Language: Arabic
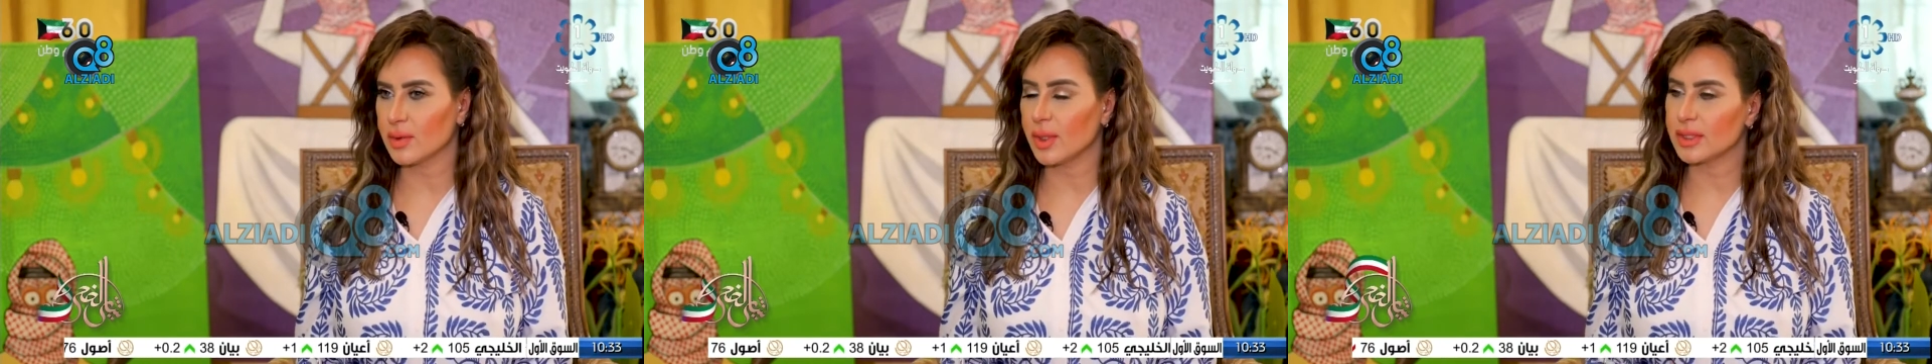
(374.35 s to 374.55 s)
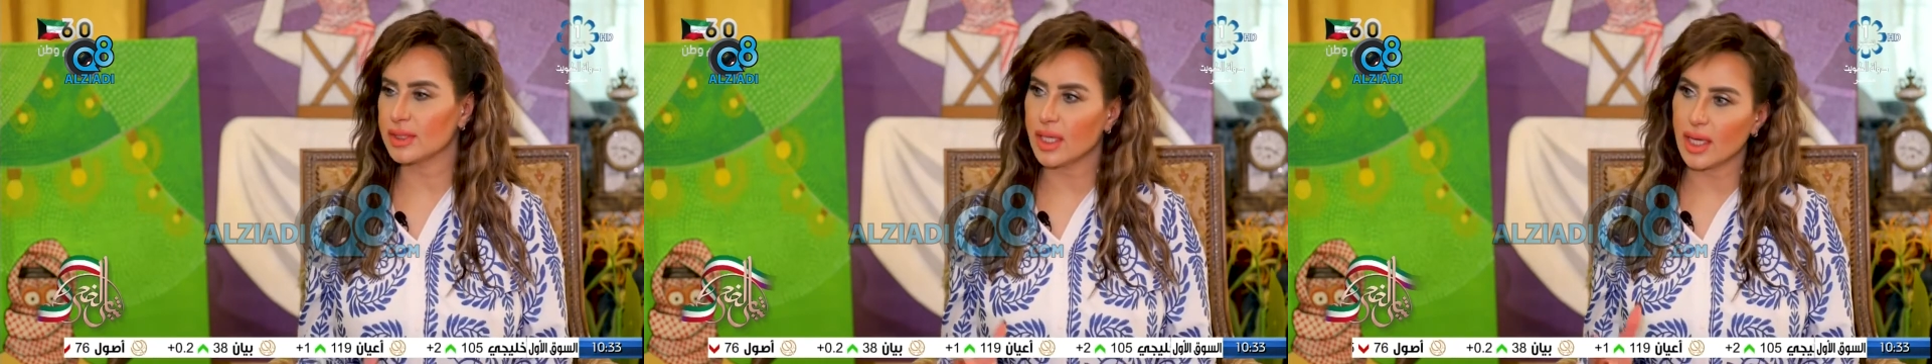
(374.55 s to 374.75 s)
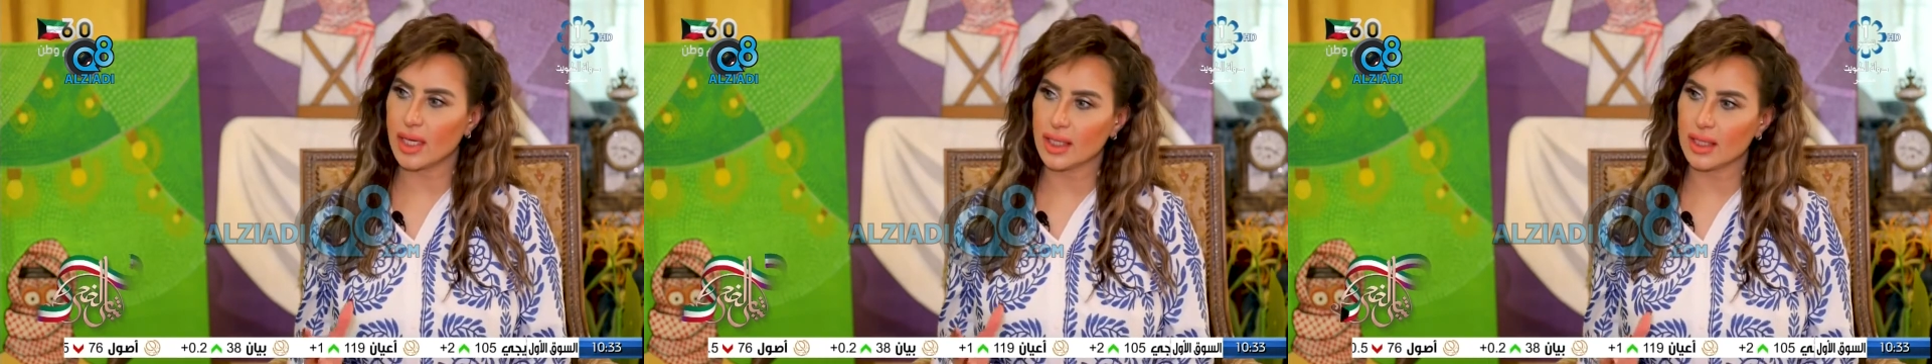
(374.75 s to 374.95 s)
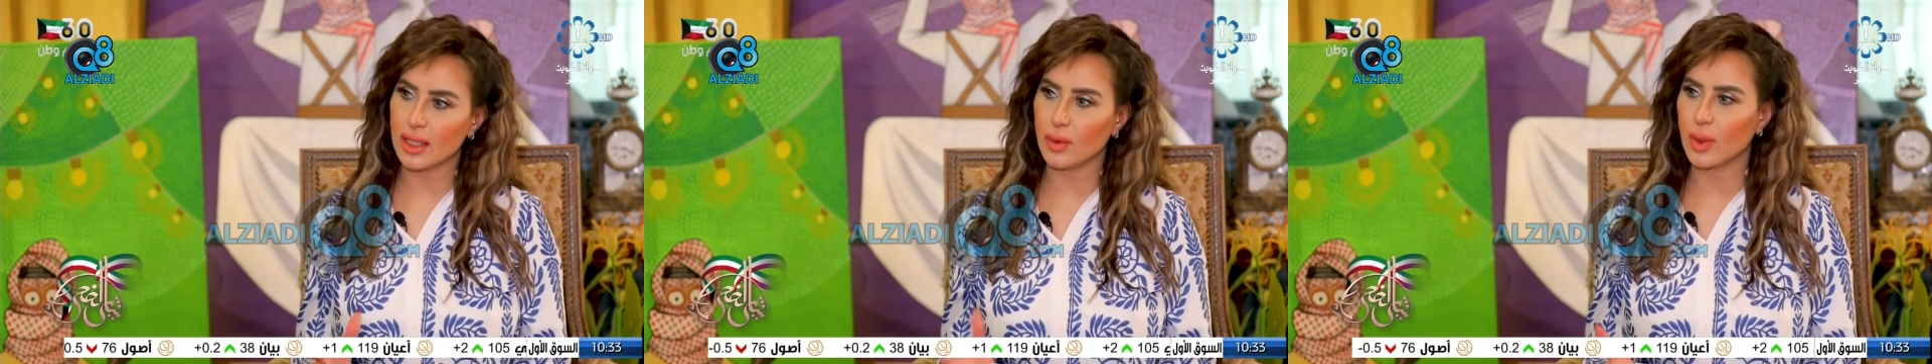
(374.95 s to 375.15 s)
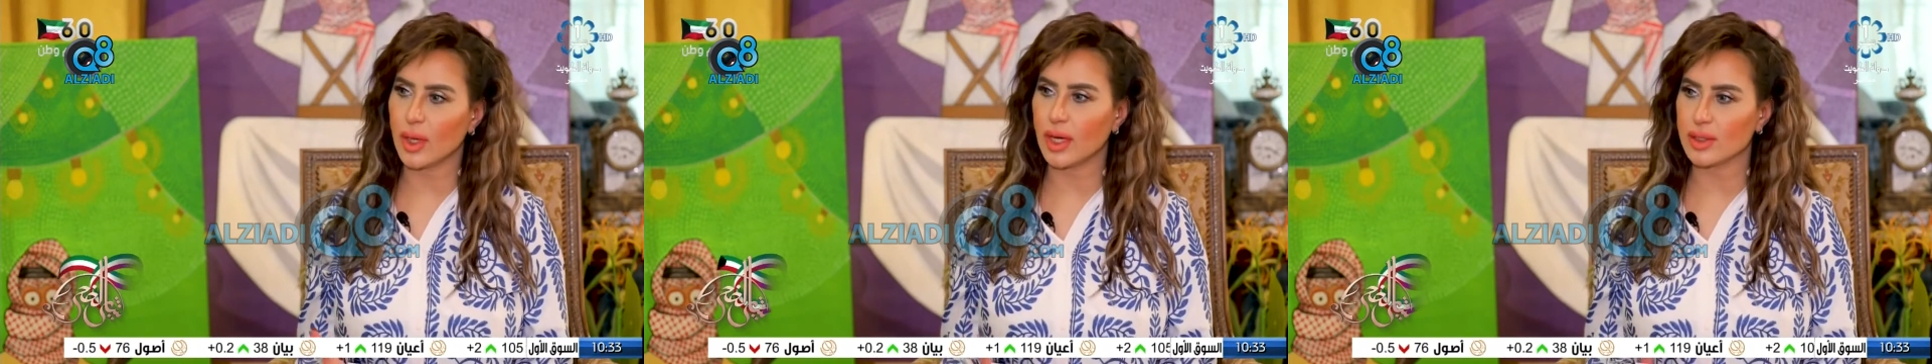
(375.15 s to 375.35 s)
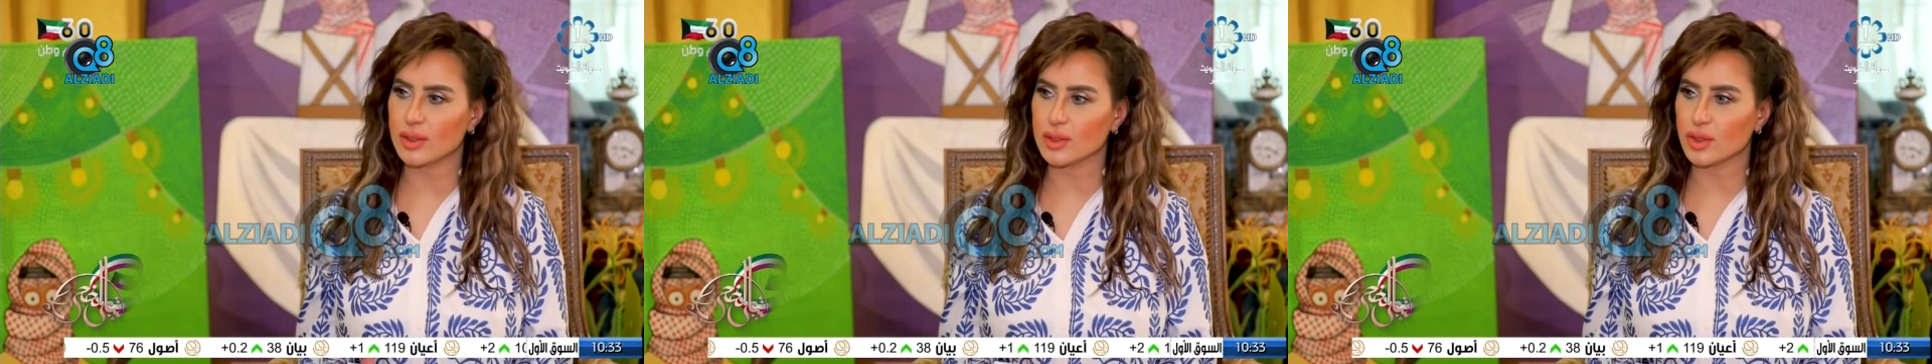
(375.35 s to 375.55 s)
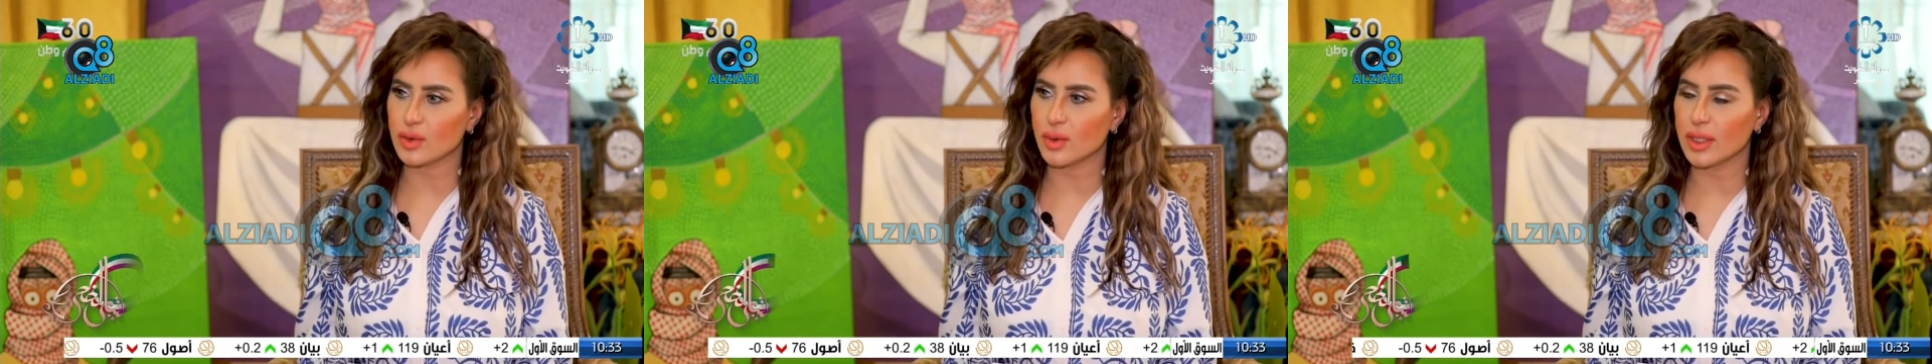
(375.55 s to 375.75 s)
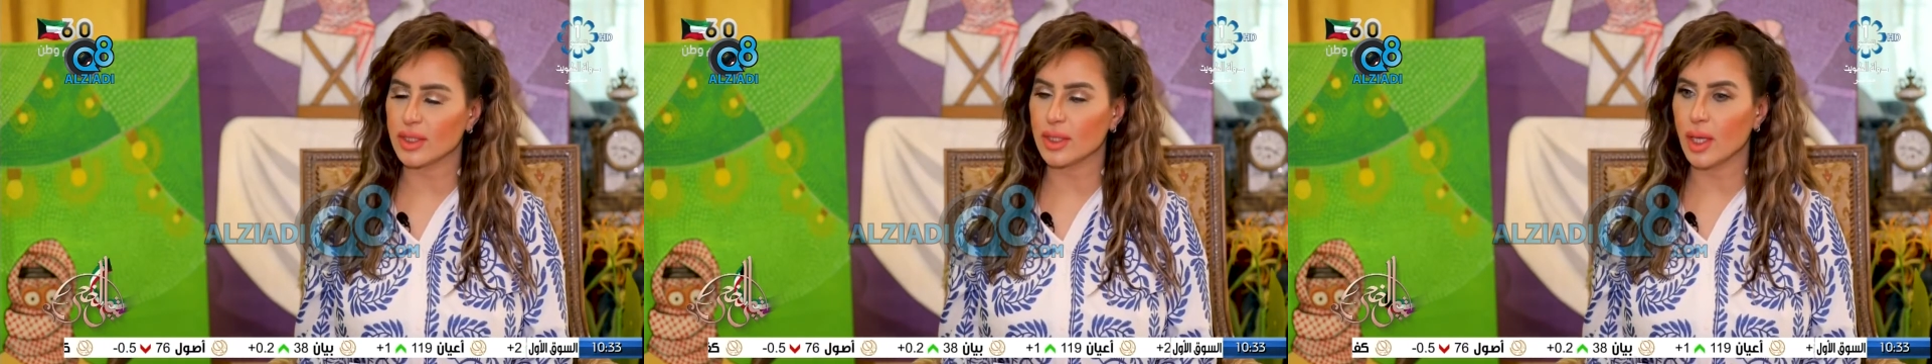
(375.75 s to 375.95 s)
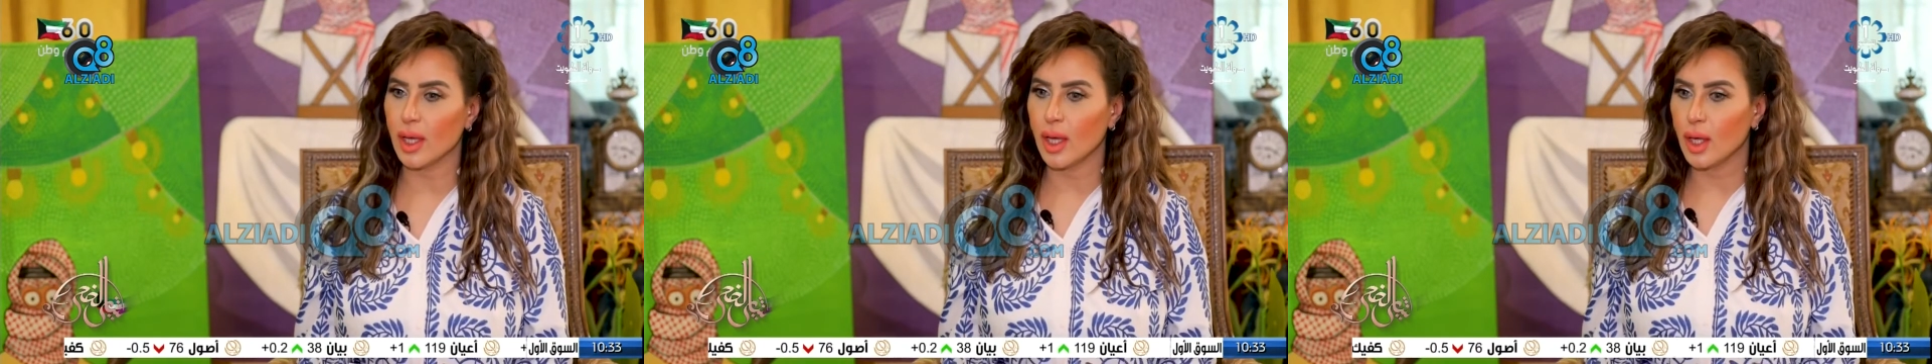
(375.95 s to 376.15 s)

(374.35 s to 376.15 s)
سواء داخل او خارج الكويت